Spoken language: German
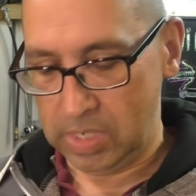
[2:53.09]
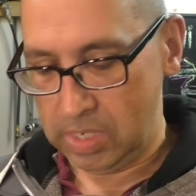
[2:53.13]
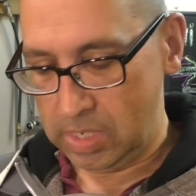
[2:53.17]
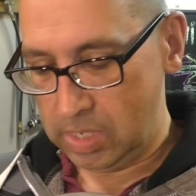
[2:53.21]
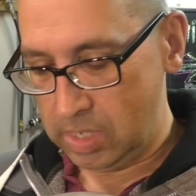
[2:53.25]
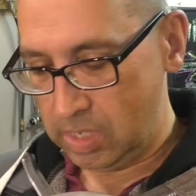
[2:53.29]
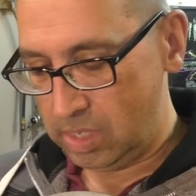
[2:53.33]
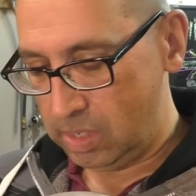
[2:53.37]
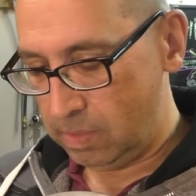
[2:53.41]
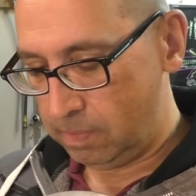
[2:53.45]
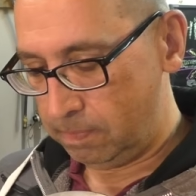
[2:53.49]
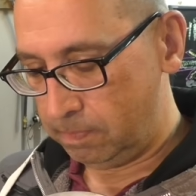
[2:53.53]

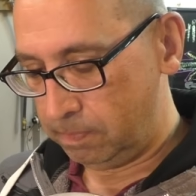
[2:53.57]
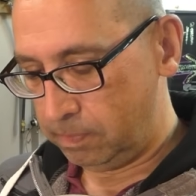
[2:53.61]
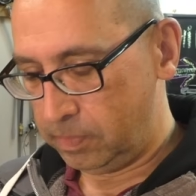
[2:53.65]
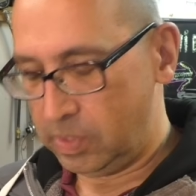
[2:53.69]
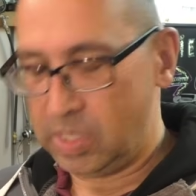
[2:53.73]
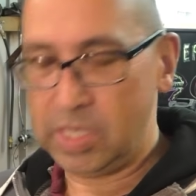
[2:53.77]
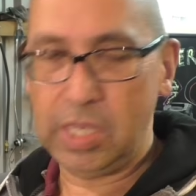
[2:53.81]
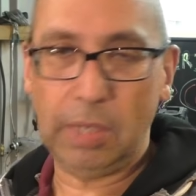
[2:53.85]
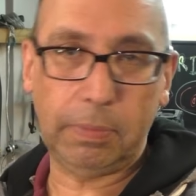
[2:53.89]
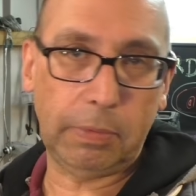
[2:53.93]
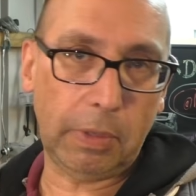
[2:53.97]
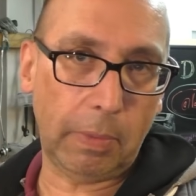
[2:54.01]
Ähm,
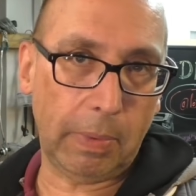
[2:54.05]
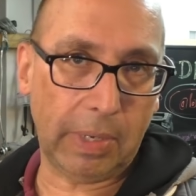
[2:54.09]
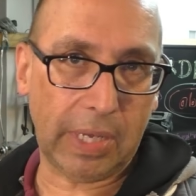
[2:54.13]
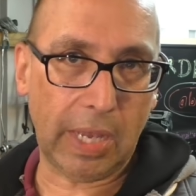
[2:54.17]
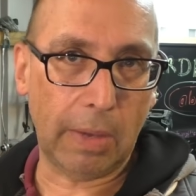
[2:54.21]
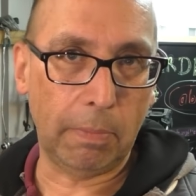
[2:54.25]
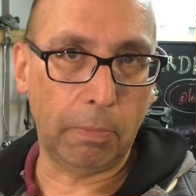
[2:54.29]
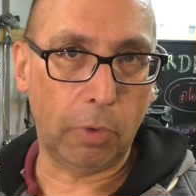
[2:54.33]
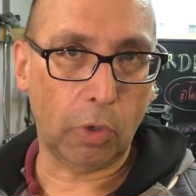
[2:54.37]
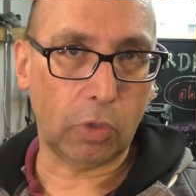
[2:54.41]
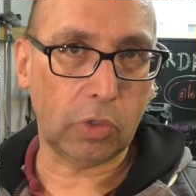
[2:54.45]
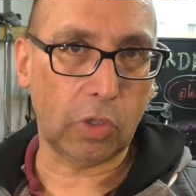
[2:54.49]
ich habe aber
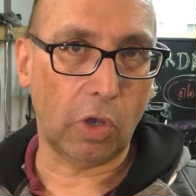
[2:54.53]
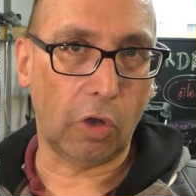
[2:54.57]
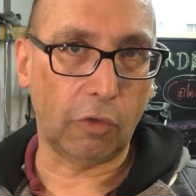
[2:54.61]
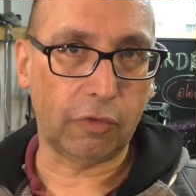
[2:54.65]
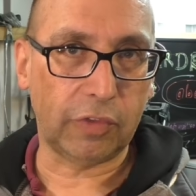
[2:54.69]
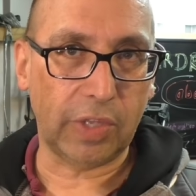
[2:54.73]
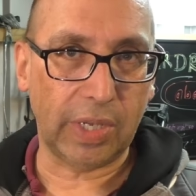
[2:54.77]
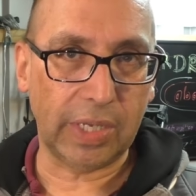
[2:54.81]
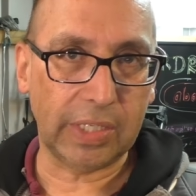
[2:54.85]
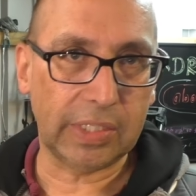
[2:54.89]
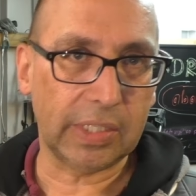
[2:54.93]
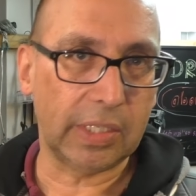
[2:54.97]
keinen Bock
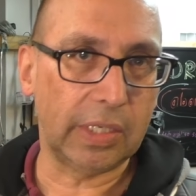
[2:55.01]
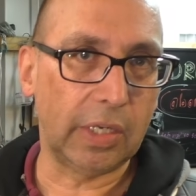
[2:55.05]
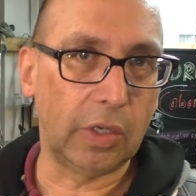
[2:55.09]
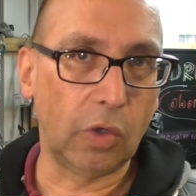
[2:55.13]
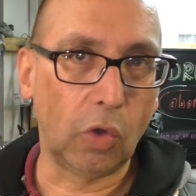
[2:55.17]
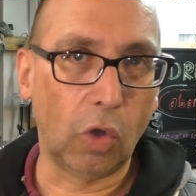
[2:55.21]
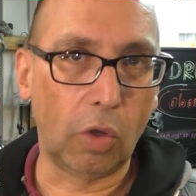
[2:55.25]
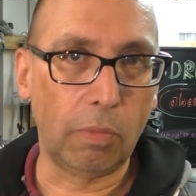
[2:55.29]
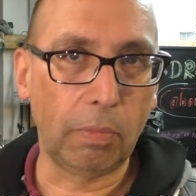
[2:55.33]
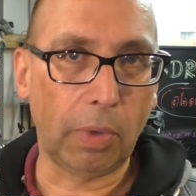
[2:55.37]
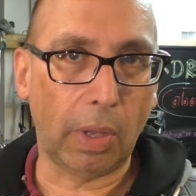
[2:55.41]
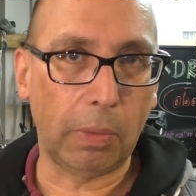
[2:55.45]
drauf, da jetzt an den
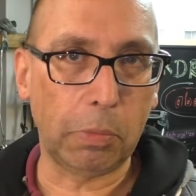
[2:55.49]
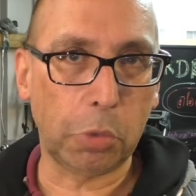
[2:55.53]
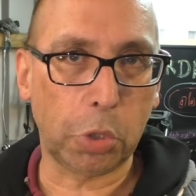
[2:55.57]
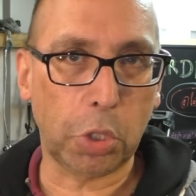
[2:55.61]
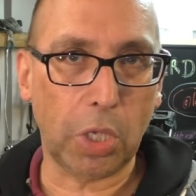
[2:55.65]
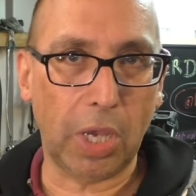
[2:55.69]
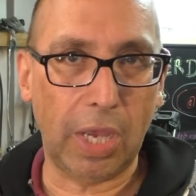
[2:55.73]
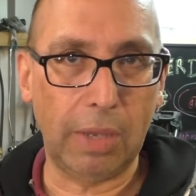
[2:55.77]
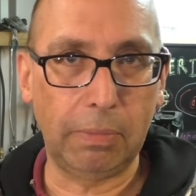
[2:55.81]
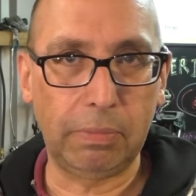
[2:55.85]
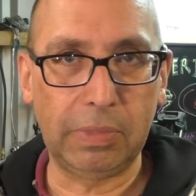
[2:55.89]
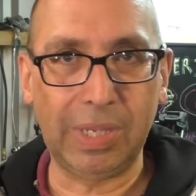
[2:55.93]
neuen
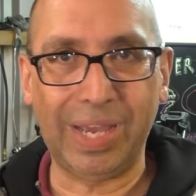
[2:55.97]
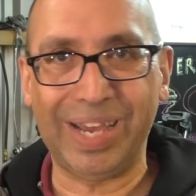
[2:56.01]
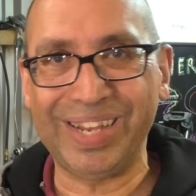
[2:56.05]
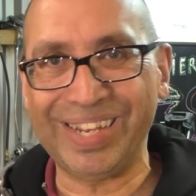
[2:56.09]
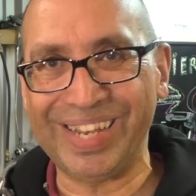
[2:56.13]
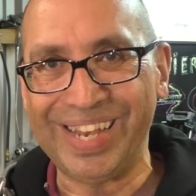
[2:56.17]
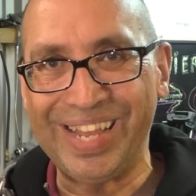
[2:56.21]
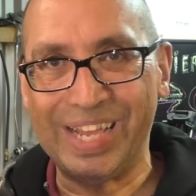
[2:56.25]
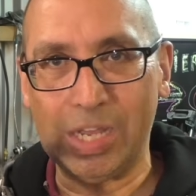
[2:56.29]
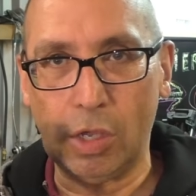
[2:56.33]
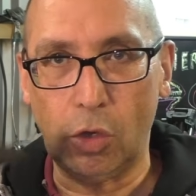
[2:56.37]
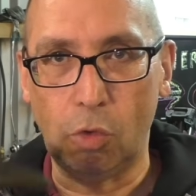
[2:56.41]
Bremsscheiben die
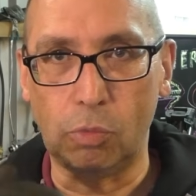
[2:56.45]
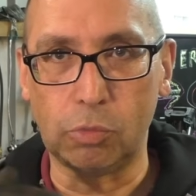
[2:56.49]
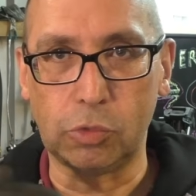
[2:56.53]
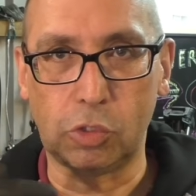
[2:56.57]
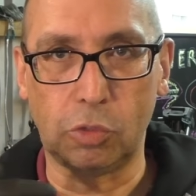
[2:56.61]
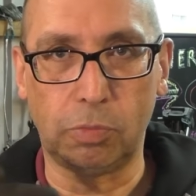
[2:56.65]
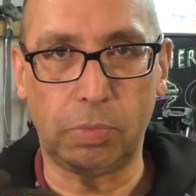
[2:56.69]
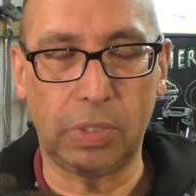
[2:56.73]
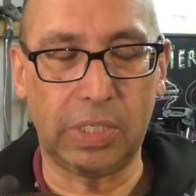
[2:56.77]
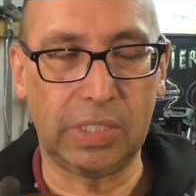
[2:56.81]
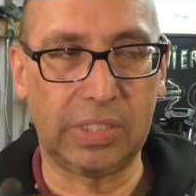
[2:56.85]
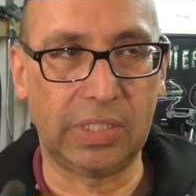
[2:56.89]
Radlager
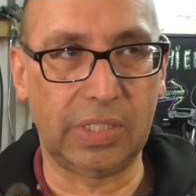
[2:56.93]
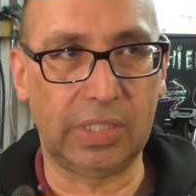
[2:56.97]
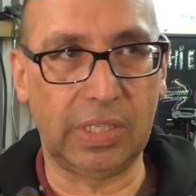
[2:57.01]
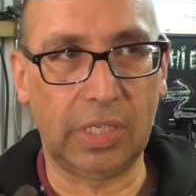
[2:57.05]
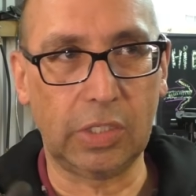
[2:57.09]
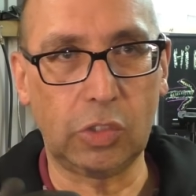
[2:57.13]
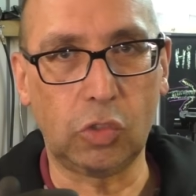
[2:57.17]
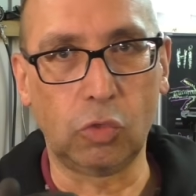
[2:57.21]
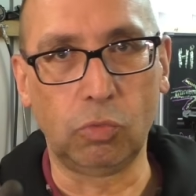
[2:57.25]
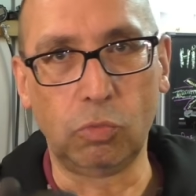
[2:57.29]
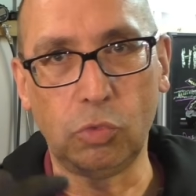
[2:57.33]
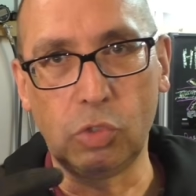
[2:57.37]
umzupressen. Das
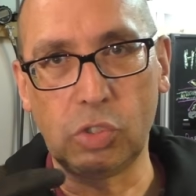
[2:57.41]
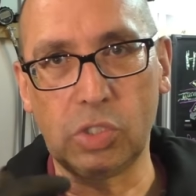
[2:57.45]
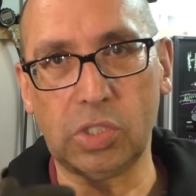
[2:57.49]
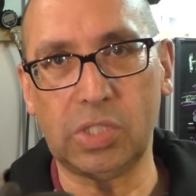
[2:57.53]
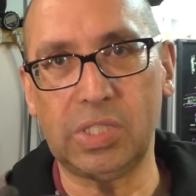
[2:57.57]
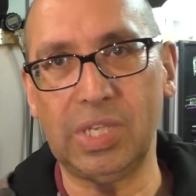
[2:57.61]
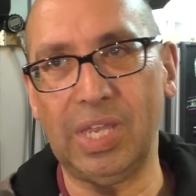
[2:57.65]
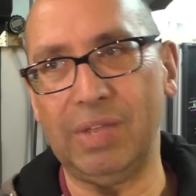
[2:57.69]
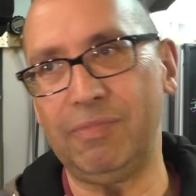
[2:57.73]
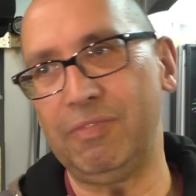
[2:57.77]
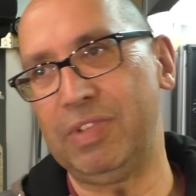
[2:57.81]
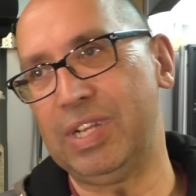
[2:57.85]
heißt, du
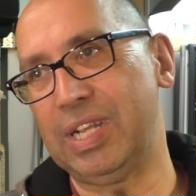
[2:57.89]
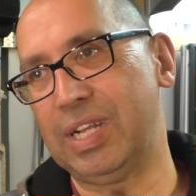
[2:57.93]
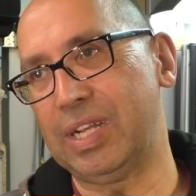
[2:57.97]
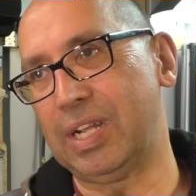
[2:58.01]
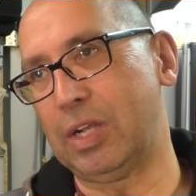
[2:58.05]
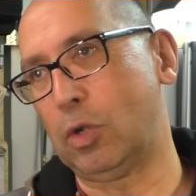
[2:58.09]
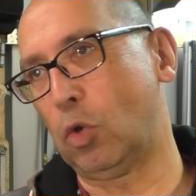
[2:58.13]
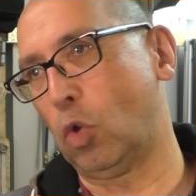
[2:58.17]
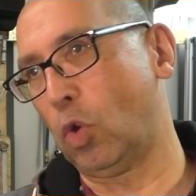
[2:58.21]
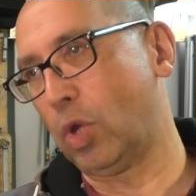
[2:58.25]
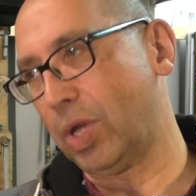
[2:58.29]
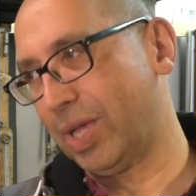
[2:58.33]
müsstest ja entweder
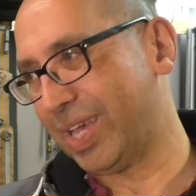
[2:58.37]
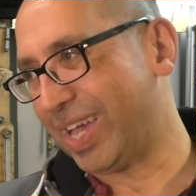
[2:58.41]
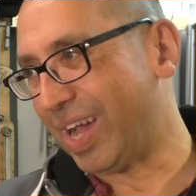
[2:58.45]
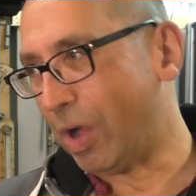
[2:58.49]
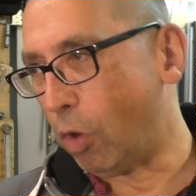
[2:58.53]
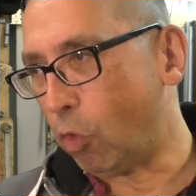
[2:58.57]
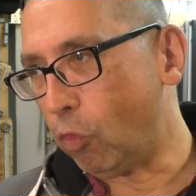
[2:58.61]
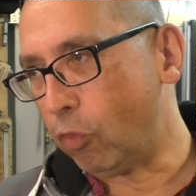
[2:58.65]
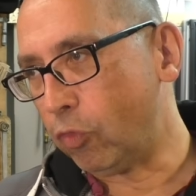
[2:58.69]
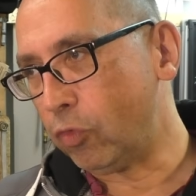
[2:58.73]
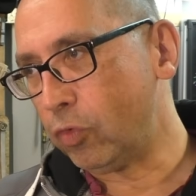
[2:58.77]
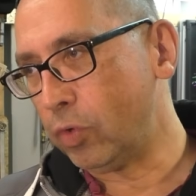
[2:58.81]
dann neue
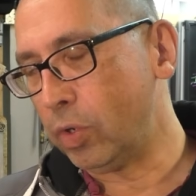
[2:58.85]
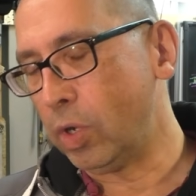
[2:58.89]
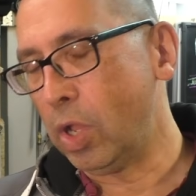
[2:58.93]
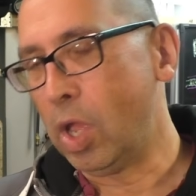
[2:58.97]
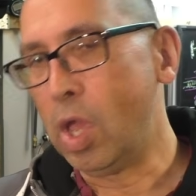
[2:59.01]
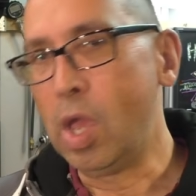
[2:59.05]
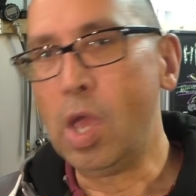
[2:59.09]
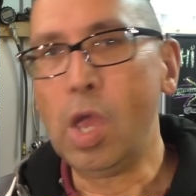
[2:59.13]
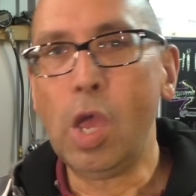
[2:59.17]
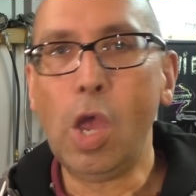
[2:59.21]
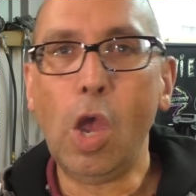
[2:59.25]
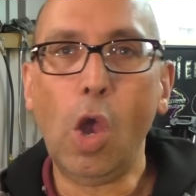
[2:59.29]
kaufen
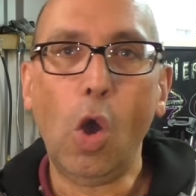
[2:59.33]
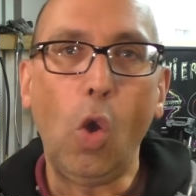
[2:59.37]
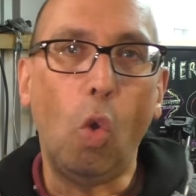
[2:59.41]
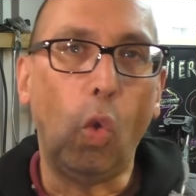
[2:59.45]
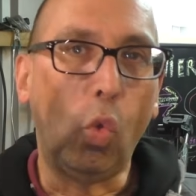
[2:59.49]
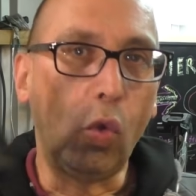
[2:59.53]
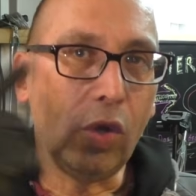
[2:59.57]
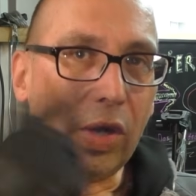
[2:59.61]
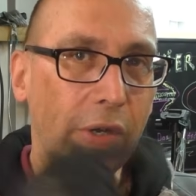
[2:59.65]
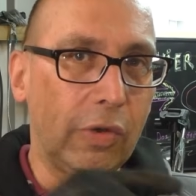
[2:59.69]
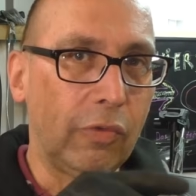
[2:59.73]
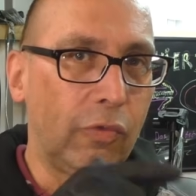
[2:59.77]

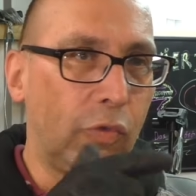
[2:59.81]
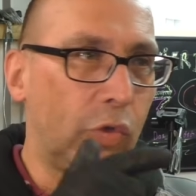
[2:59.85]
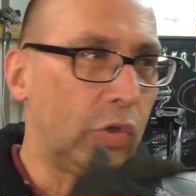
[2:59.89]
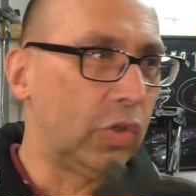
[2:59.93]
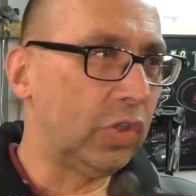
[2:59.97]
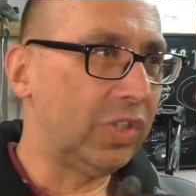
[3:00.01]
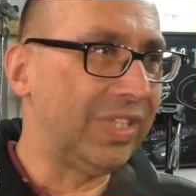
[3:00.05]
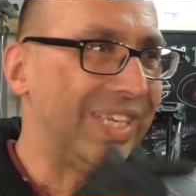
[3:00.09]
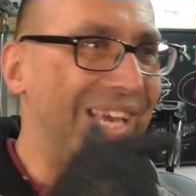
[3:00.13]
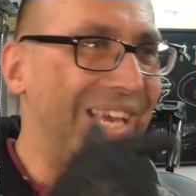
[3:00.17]
oder du würdest